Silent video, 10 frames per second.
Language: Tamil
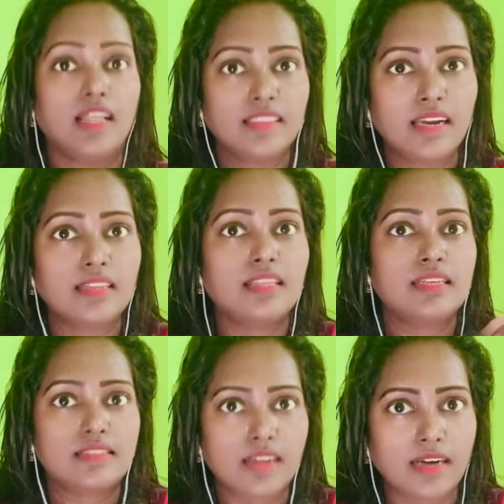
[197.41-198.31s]
அந்த
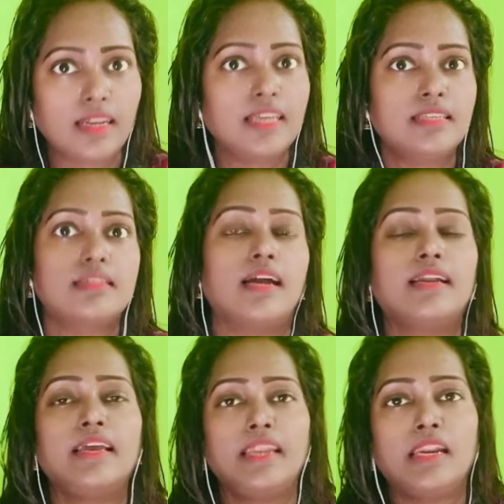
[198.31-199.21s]
இடத்துல ஸ்டார்ட் ஆகி
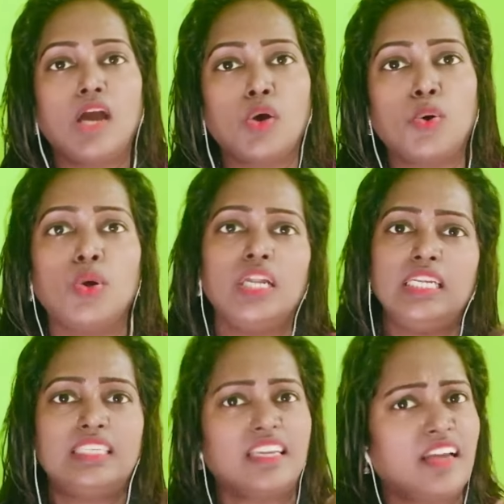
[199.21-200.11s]
ஸ்டார்ட் ஆகி என்ன ஆகும்
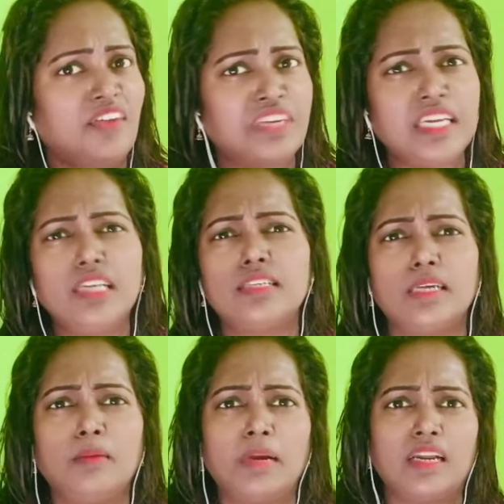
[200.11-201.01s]
நீ சரியாகவே
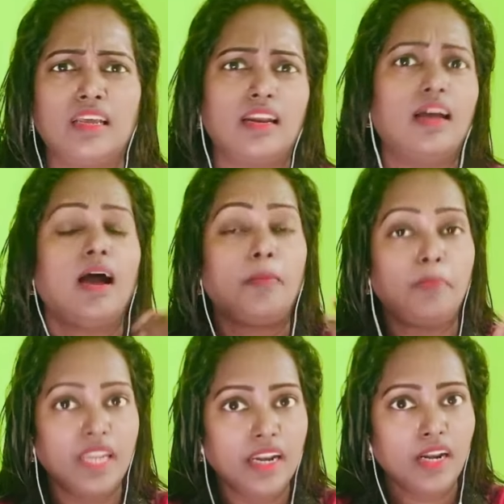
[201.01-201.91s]
செய்ய மாட்டேங்கிற
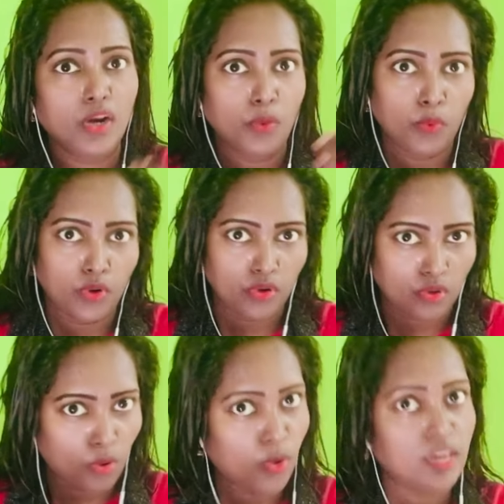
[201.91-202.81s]
அப்படின்ற ஒரு
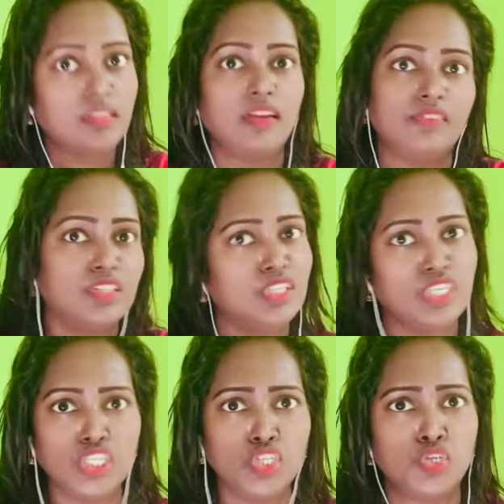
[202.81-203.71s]
கோணத்தில் வந்து
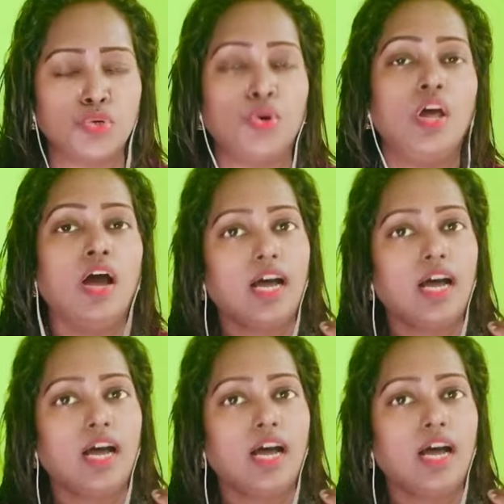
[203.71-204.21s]
நின்றோம்